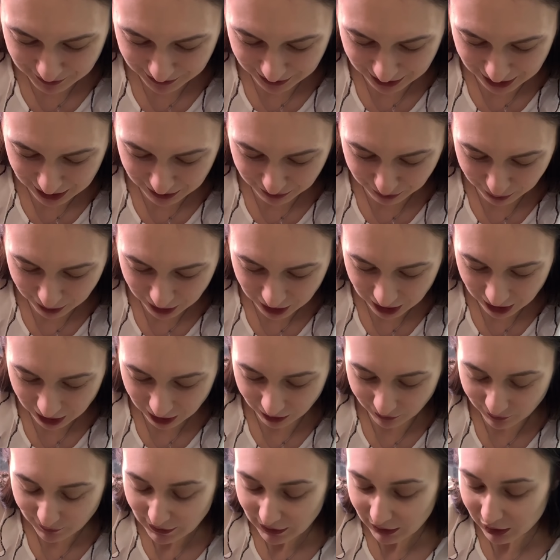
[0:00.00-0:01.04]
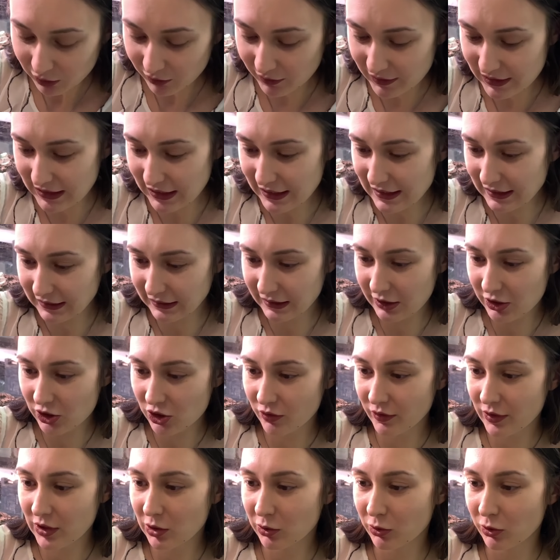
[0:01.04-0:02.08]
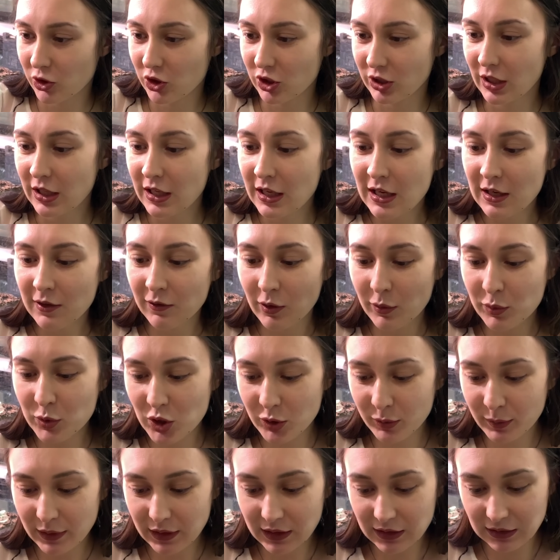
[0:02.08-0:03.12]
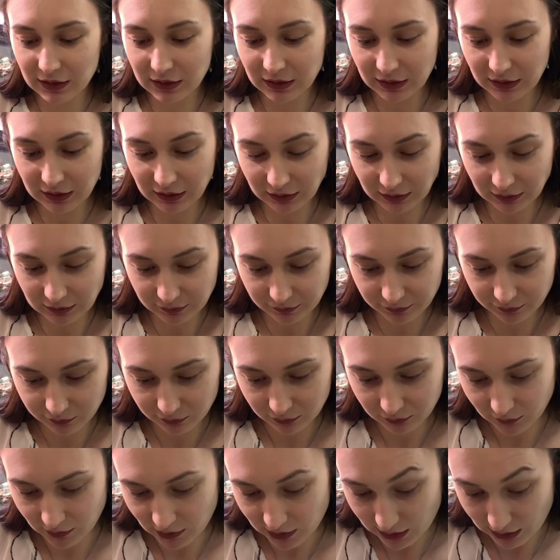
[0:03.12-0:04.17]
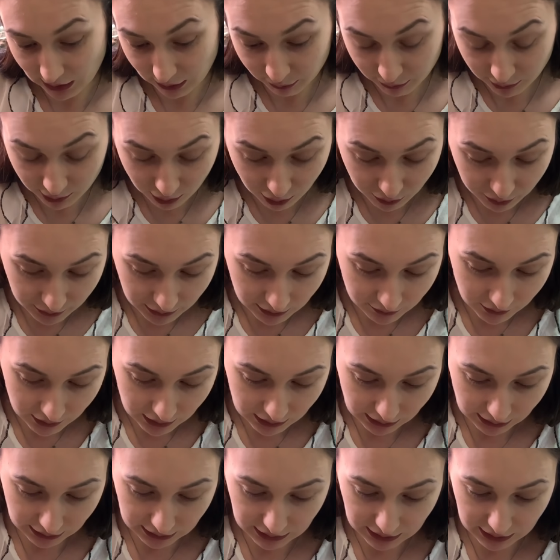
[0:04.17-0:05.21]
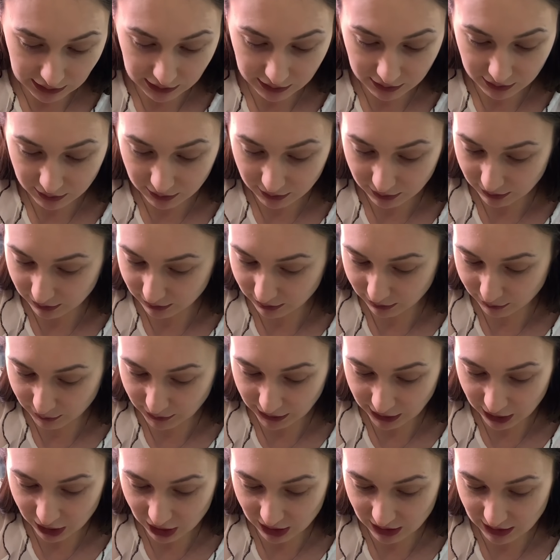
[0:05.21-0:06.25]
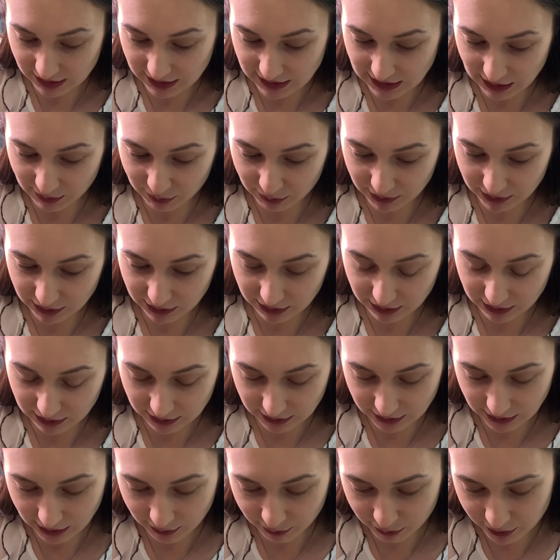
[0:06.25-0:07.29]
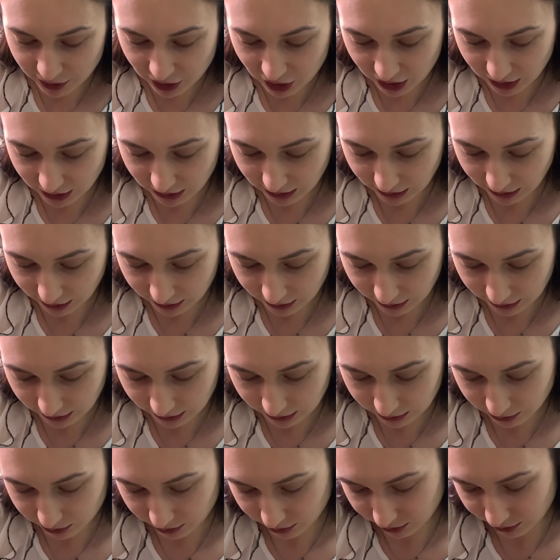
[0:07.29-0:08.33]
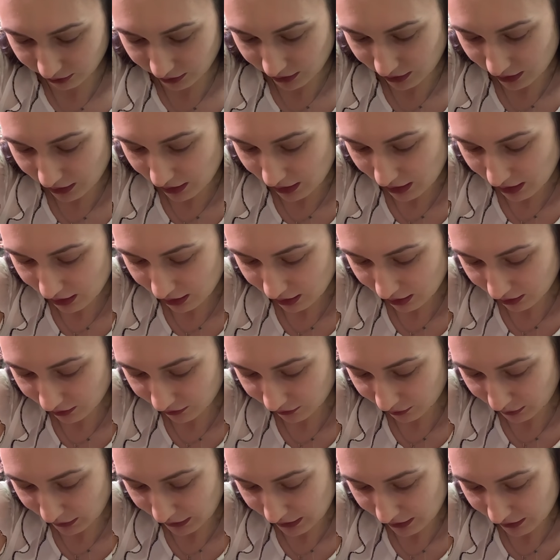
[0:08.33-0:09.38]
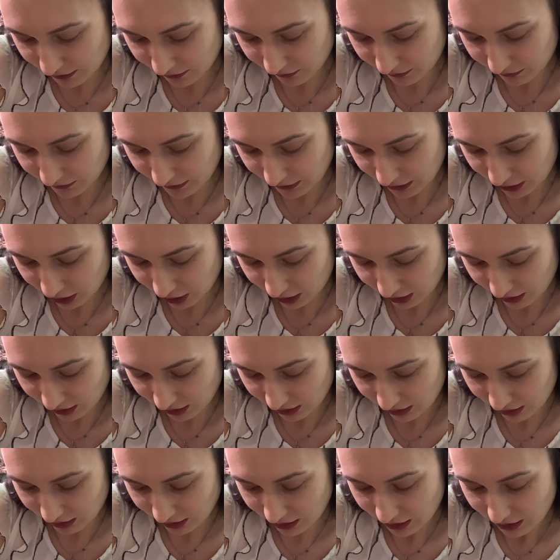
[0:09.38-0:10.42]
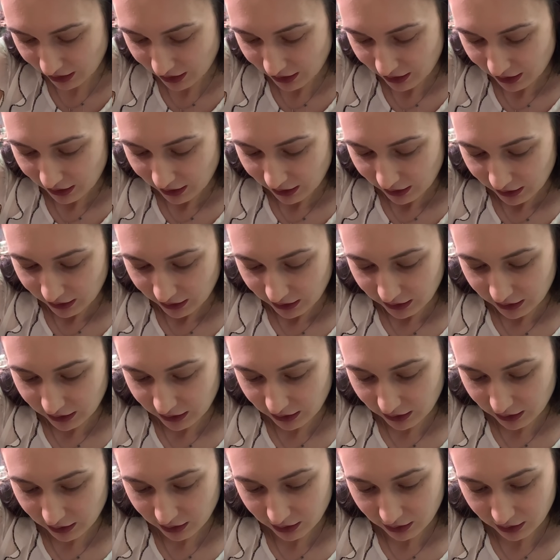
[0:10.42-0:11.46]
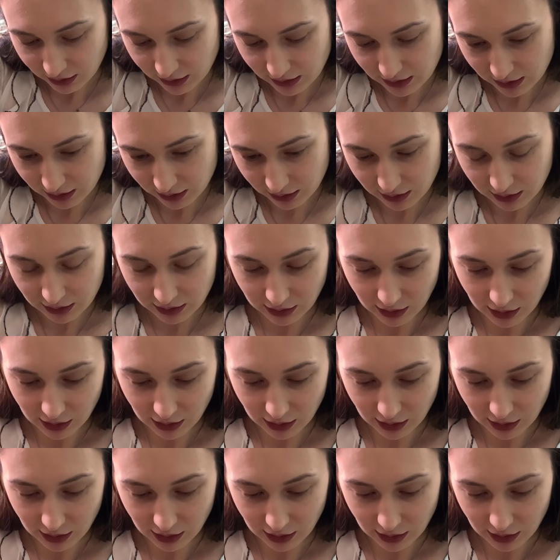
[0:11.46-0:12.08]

мне кажется, больше ее. Но вот здесь она ничего не хочет. В общем, это не самый крупный вид. Они, э, мне кажется, самый необычный таракан, который у нас есть в плане внешности. И один,